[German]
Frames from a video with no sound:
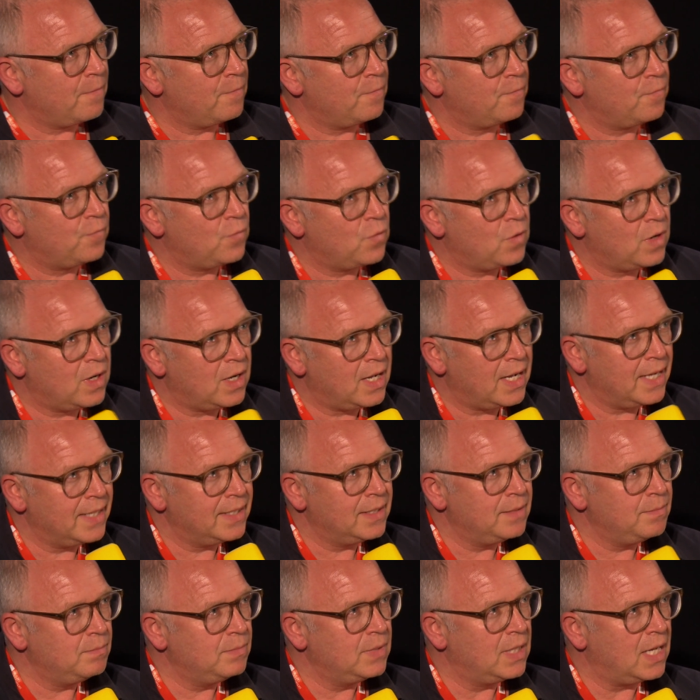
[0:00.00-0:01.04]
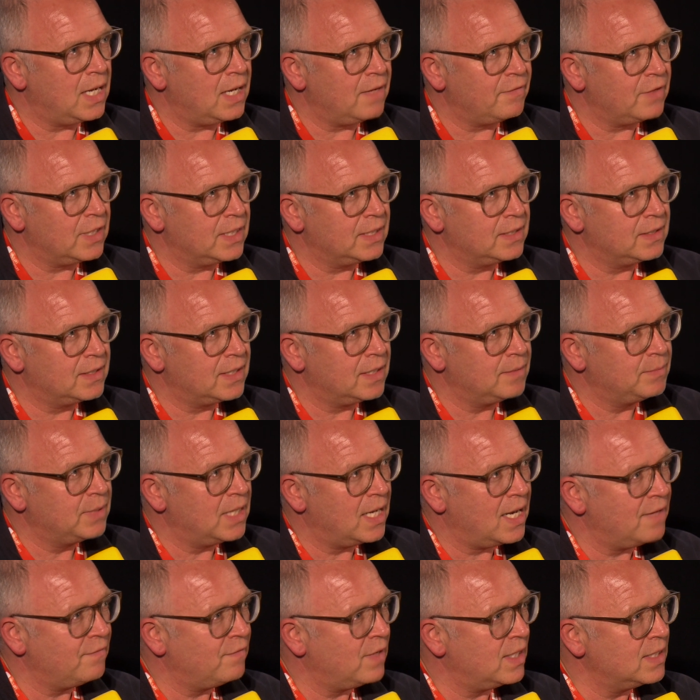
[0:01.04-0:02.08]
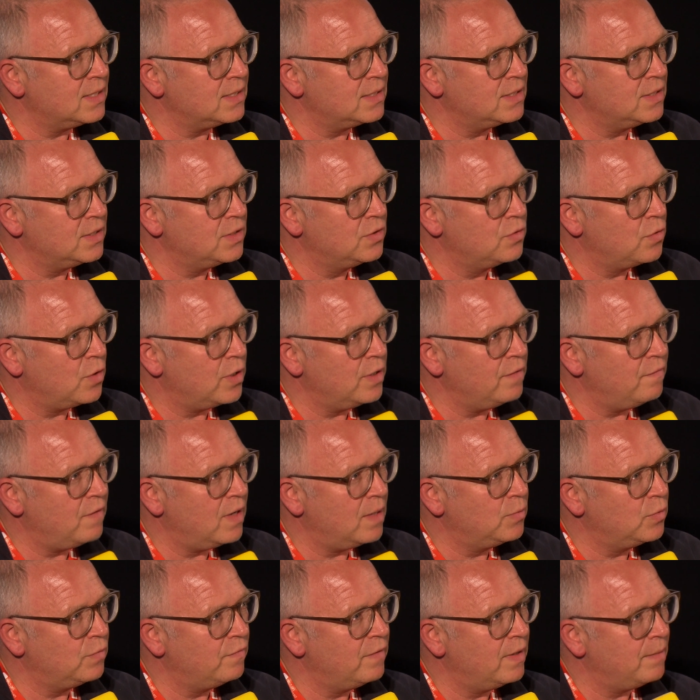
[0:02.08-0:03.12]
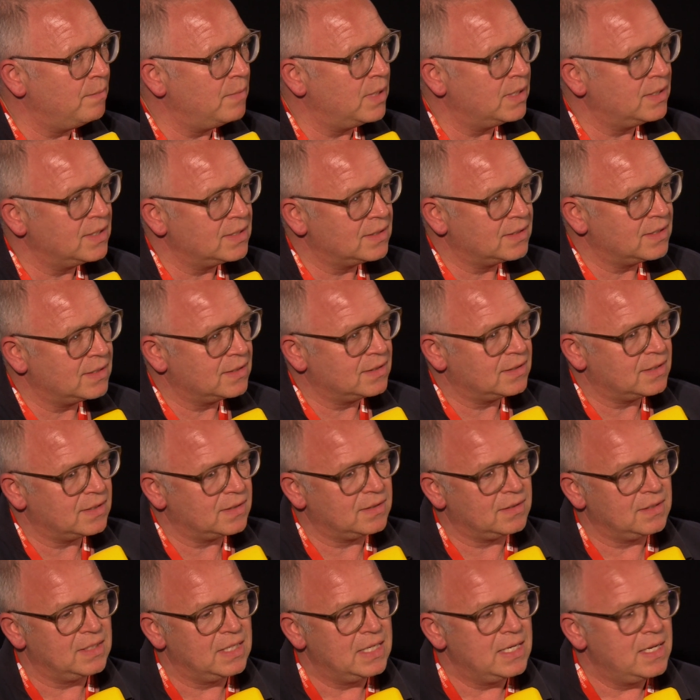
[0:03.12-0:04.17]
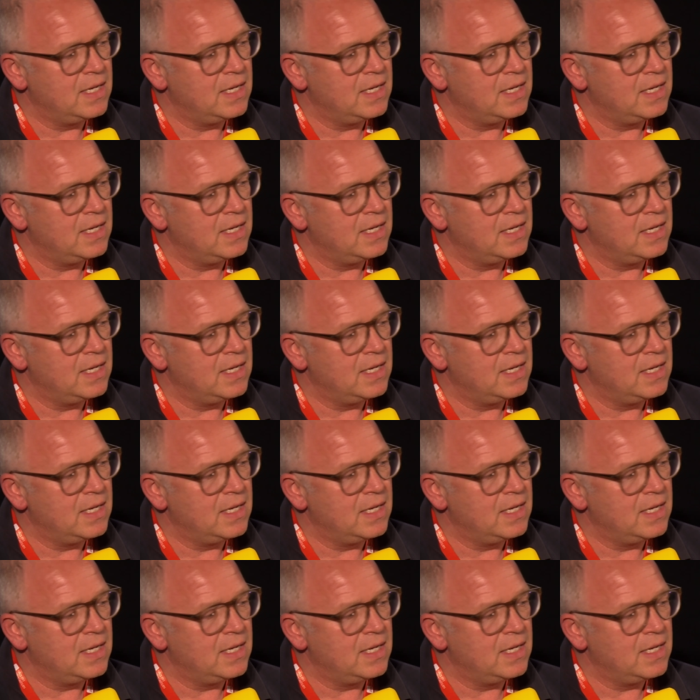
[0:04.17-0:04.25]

vor einem Jahr, anderthalb Jahren wahnsinnig neu war im November, dass, dass, dass,